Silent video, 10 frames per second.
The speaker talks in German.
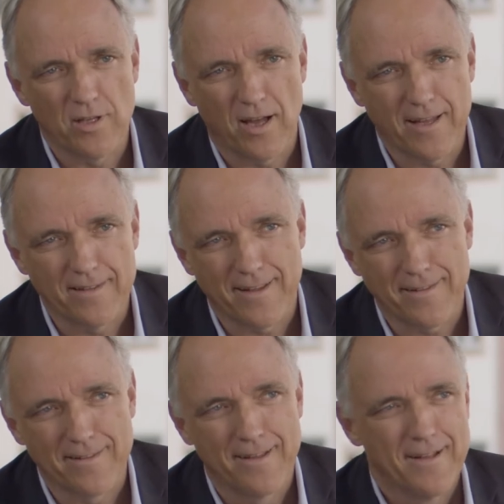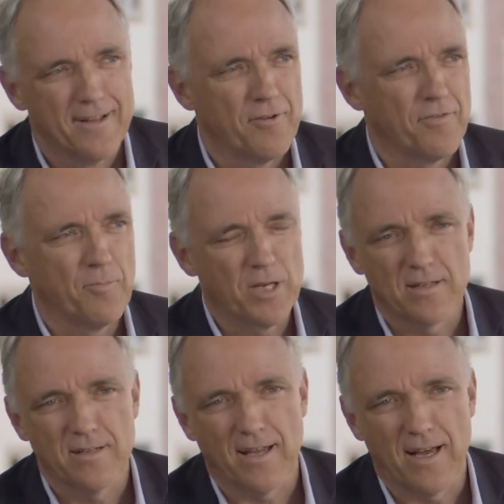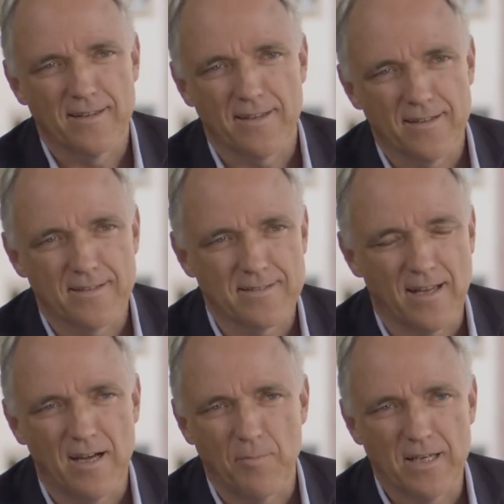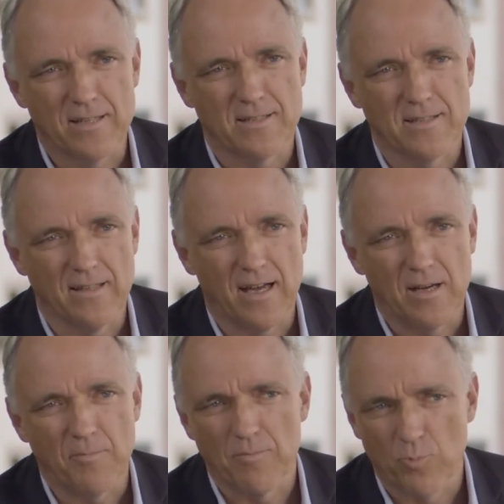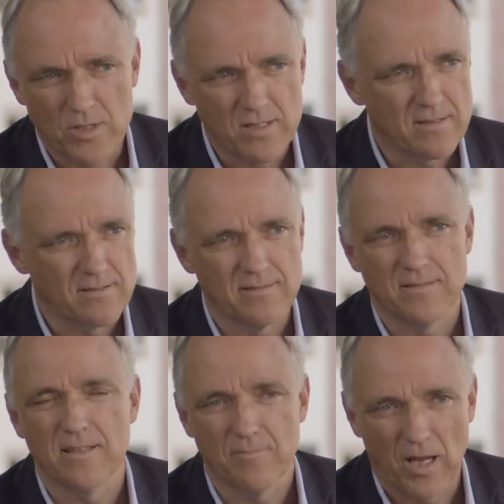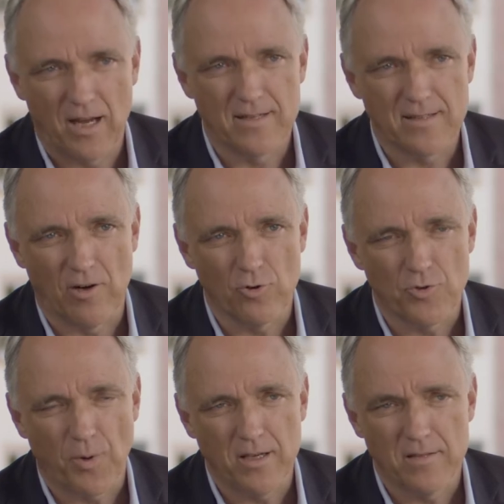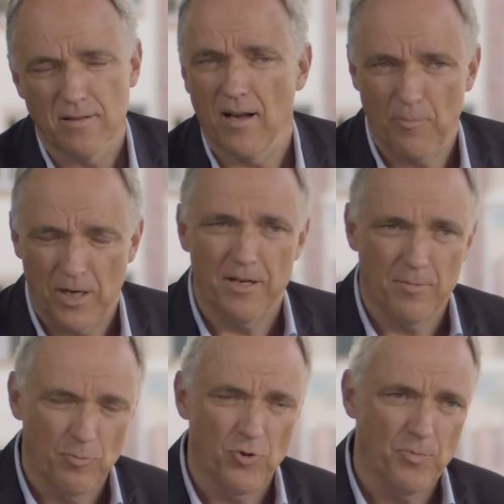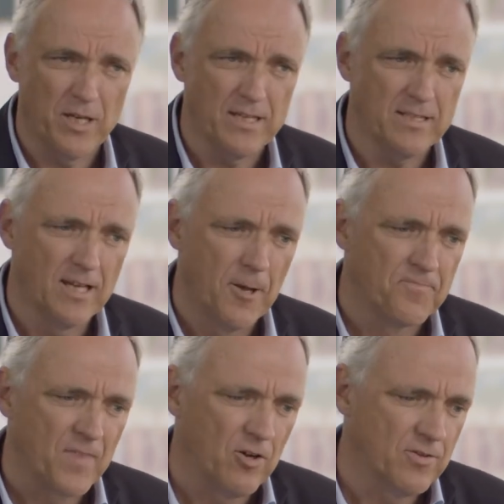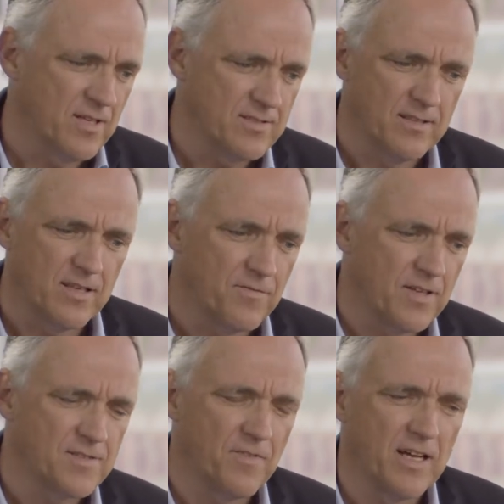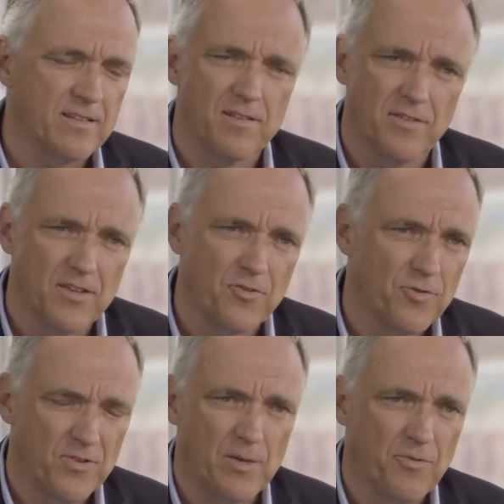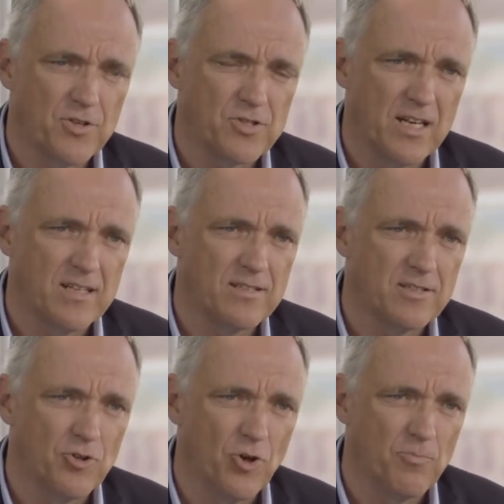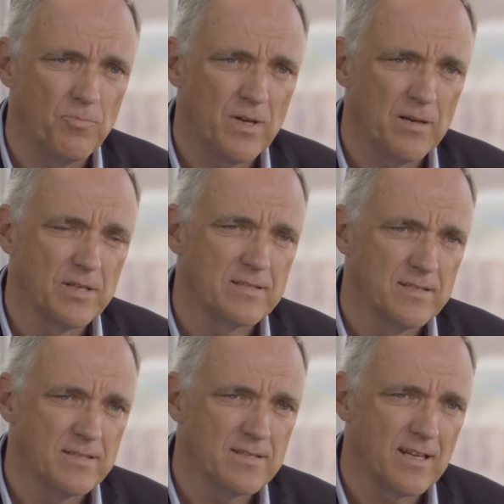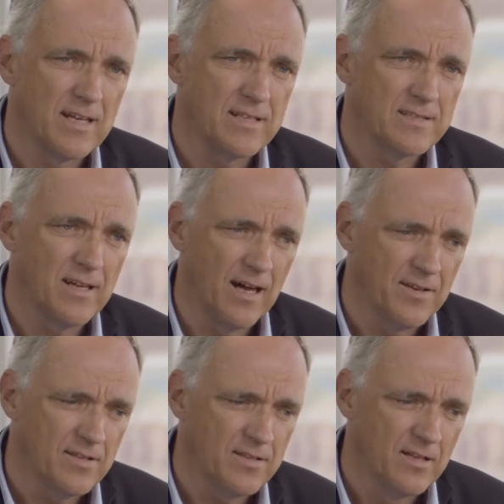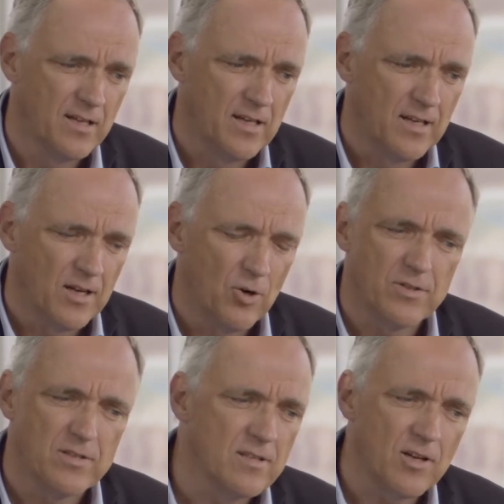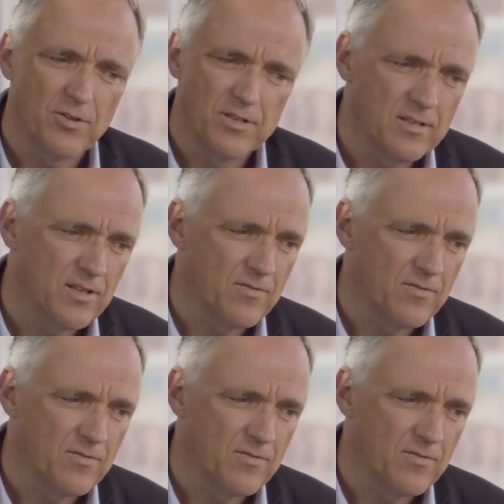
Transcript: die einen dann vermitteln. Der andere ist da, man ist sich nah, man muss nicht mehr alles aussprechen, kann man, aber muss man nicht. Und das sind dann fast Werte, die werden so für selbstverständlich genommen, aber sind es eigentlich gar nicht. Und die sind auch nicht